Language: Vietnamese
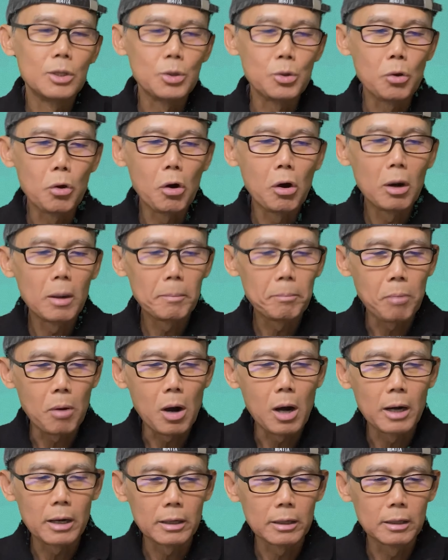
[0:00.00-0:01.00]
Your
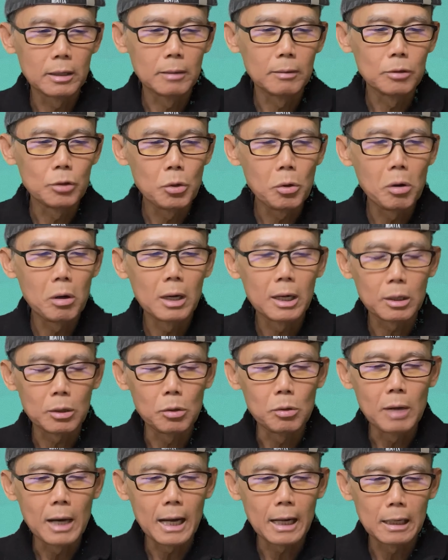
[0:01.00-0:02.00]
pardon, your là
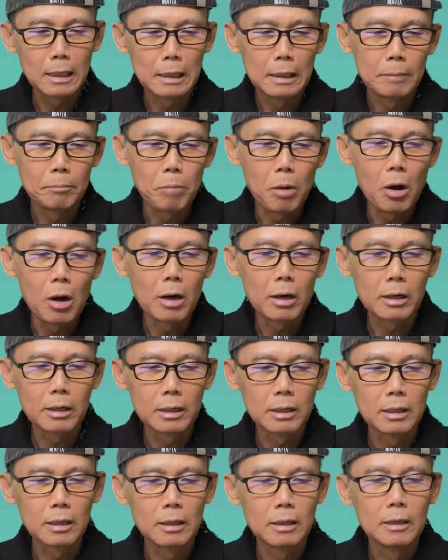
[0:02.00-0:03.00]
của anh,
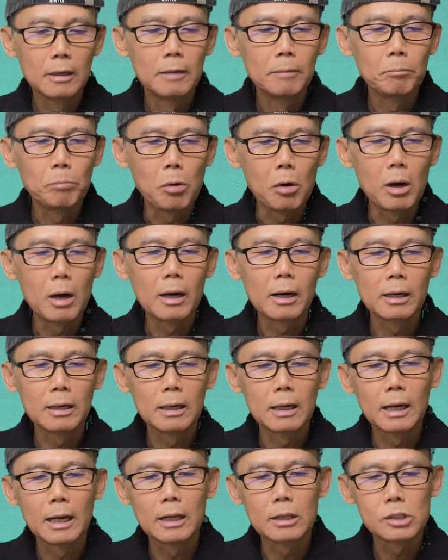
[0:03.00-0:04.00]
pardon,
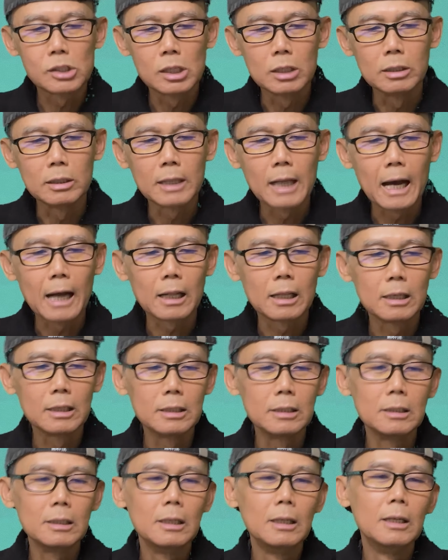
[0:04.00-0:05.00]
pardon là sự tha
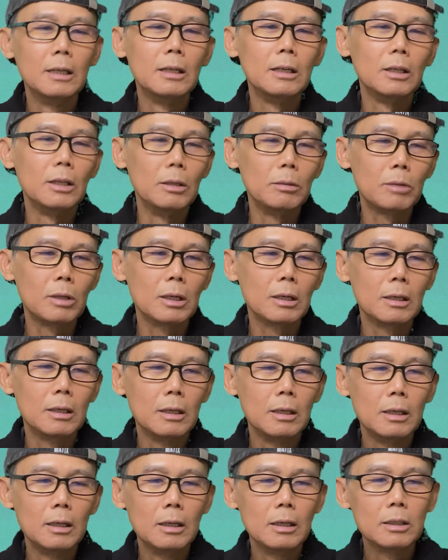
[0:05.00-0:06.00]
thứ, đúng chưa?
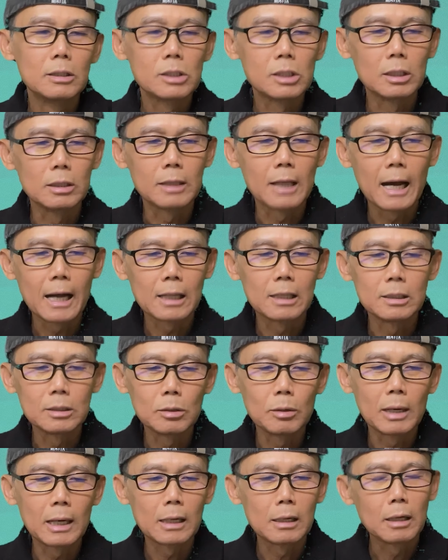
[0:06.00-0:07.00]
Sự tha thứ
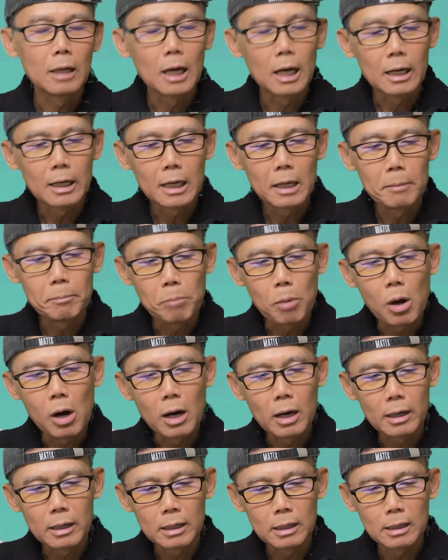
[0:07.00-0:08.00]
của anh, ở đây
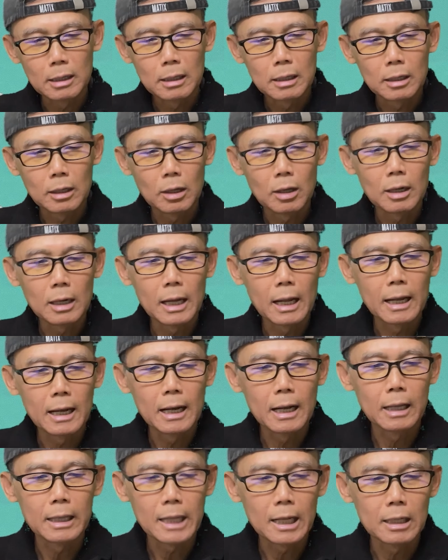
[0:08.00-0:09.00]
pardon nó lại
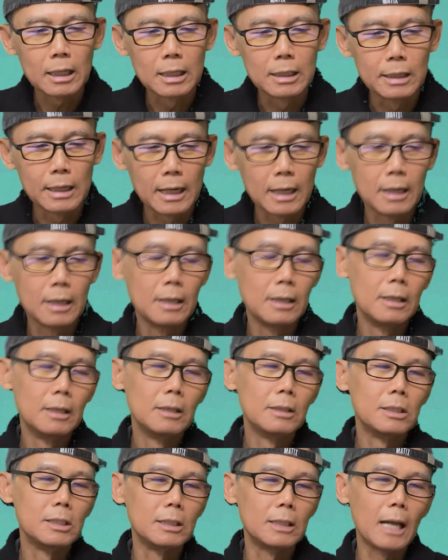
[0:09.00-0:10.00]
là danh từ nha,
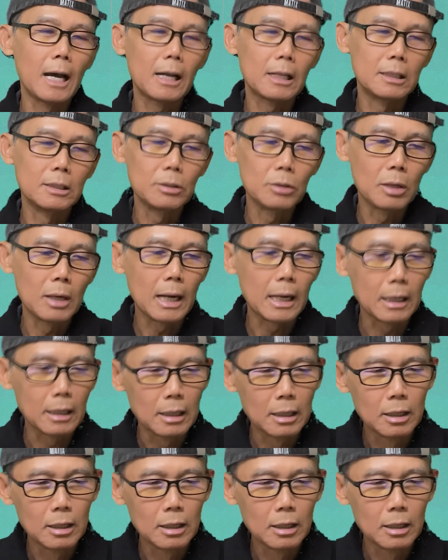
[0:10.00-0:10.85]
sự tha thứ của anh.